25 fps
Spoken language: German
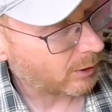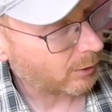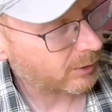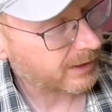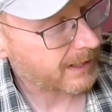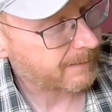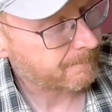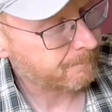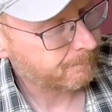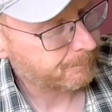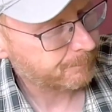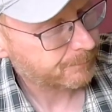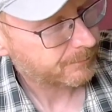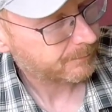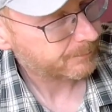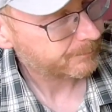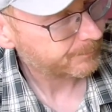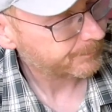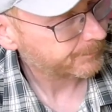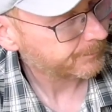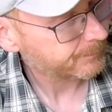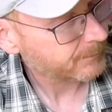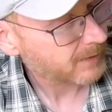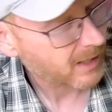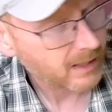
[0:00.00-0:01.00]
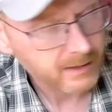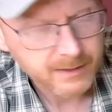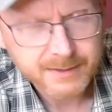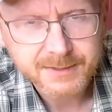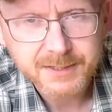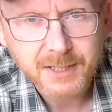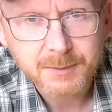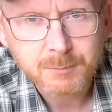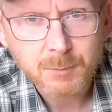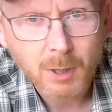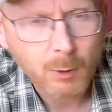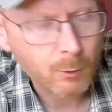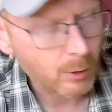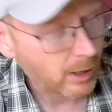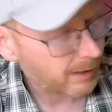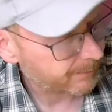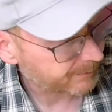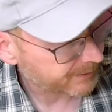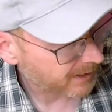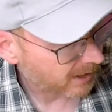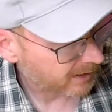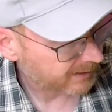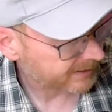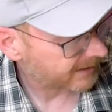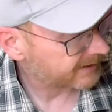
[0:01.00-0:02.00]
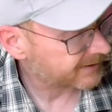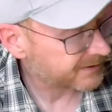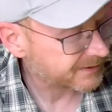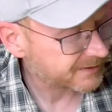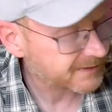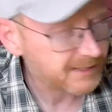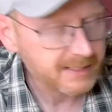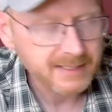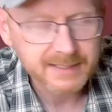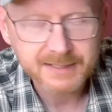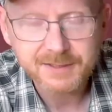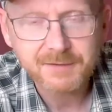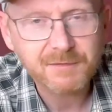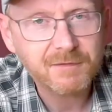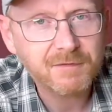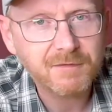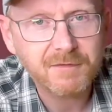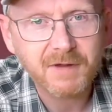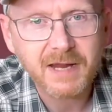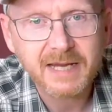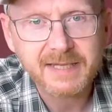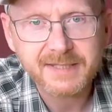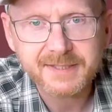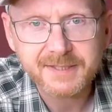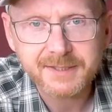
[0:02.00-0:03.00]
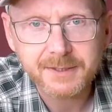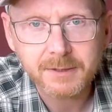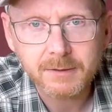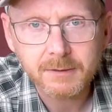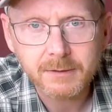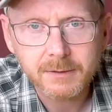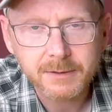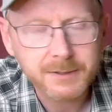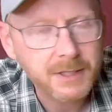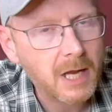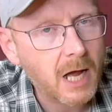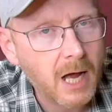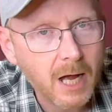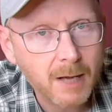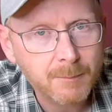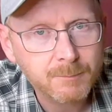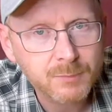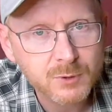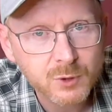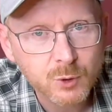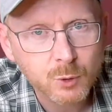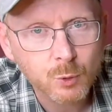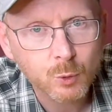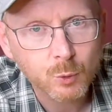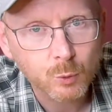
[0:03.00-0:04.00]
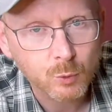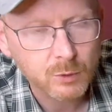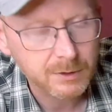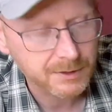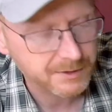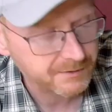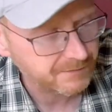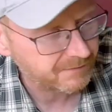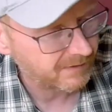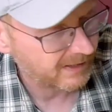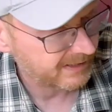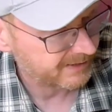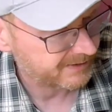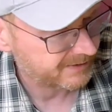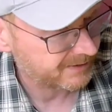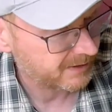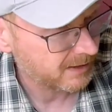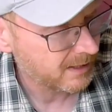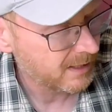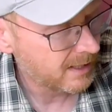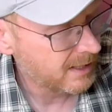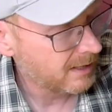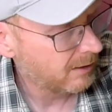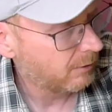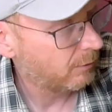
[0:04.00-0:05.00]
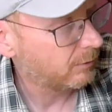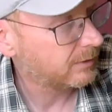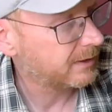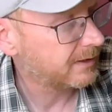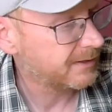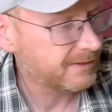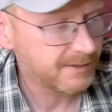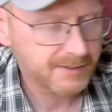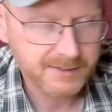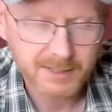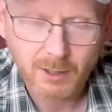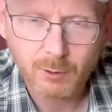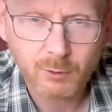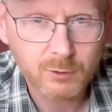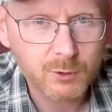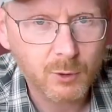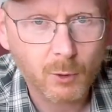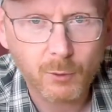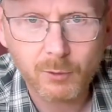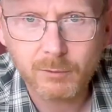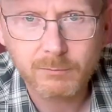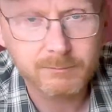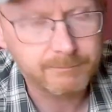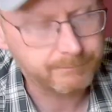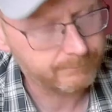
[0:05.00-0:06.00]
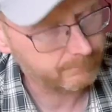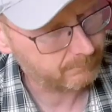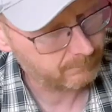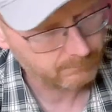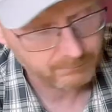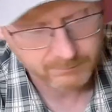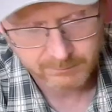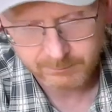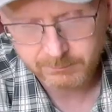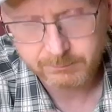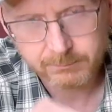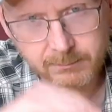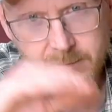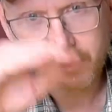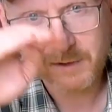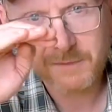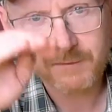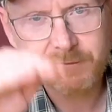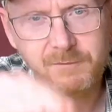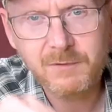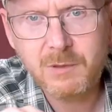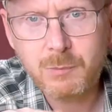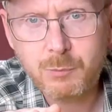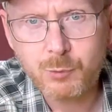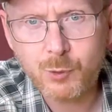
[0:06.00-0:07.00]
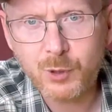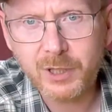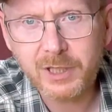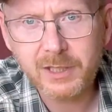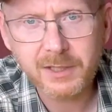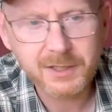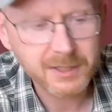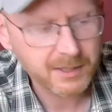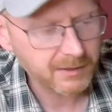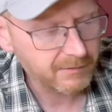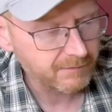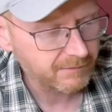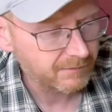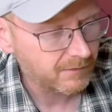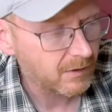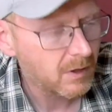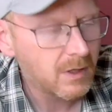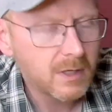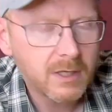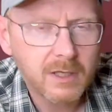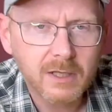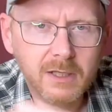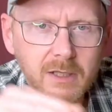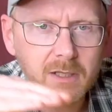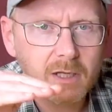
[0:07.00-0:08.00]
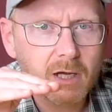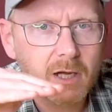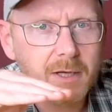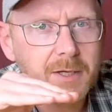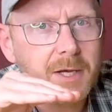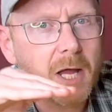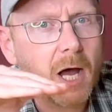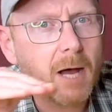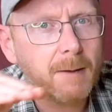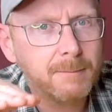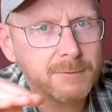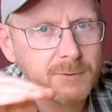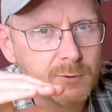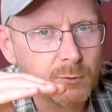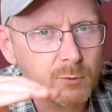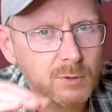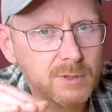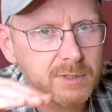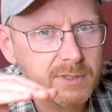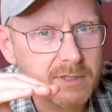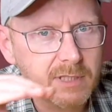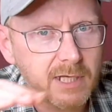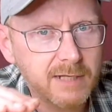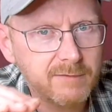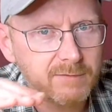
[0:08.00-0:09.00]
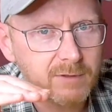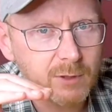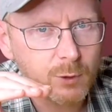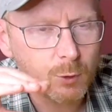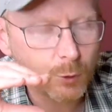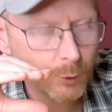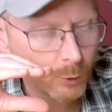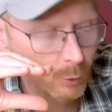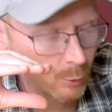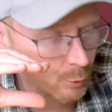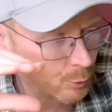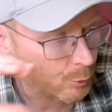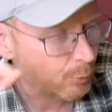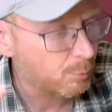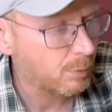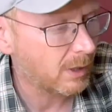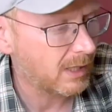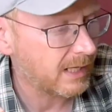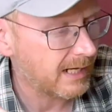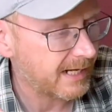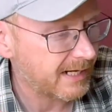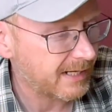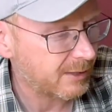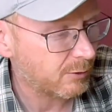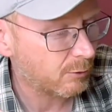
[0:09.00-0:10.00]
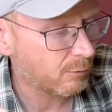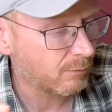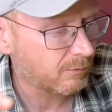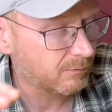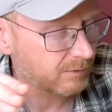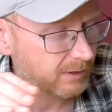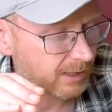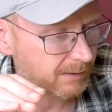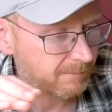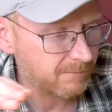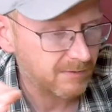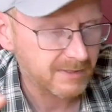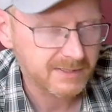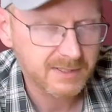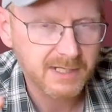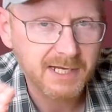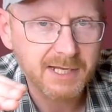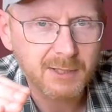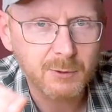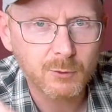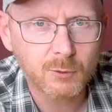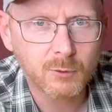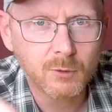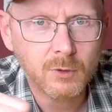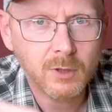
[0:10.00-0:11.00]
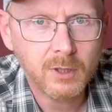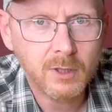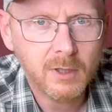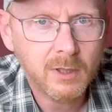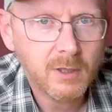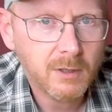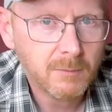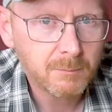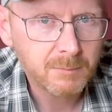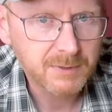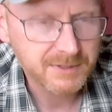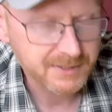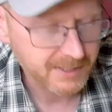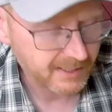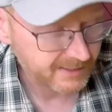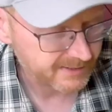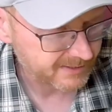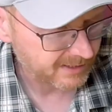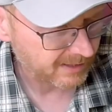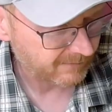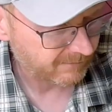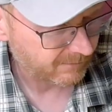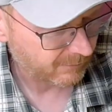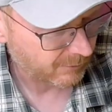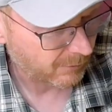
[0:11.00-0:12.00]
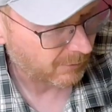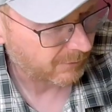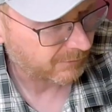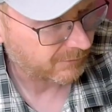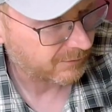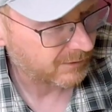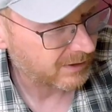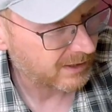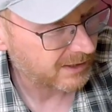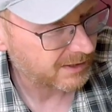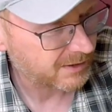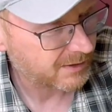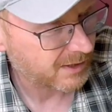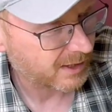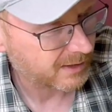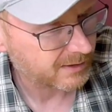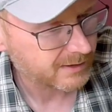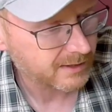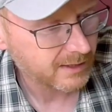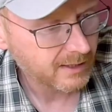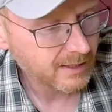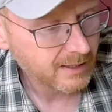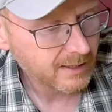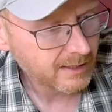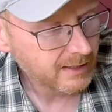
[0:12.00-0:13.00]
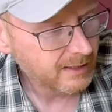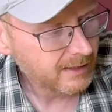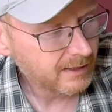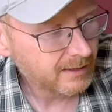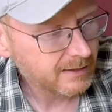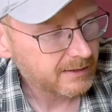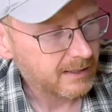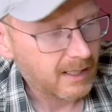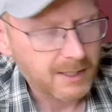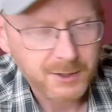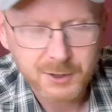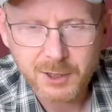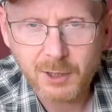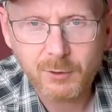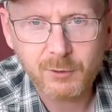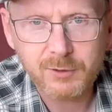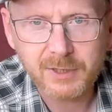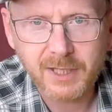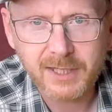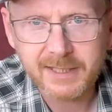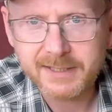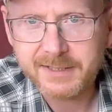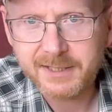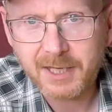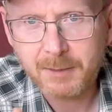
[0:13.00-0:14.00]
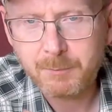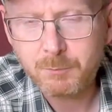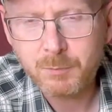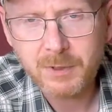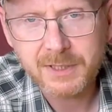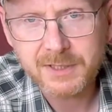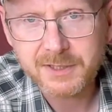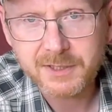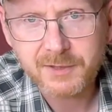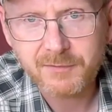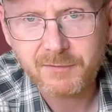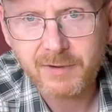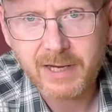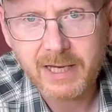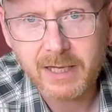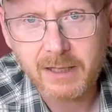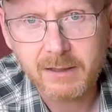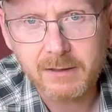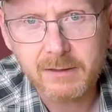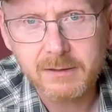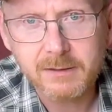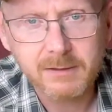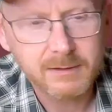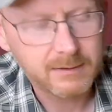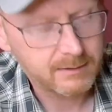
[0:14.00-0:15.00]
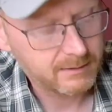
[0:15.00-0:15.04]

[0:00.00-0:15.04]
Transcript: Okay, das hätten wir auch abgehakt. Also das Ding ist ein Fest, ein absolutes Fest. Und das ist auch toll. Wie Bricative, ein absolutes Level über Lego und dem, was Lego bis jetzt hier veröffentlicht hat. Da ist auch der Assembly Square.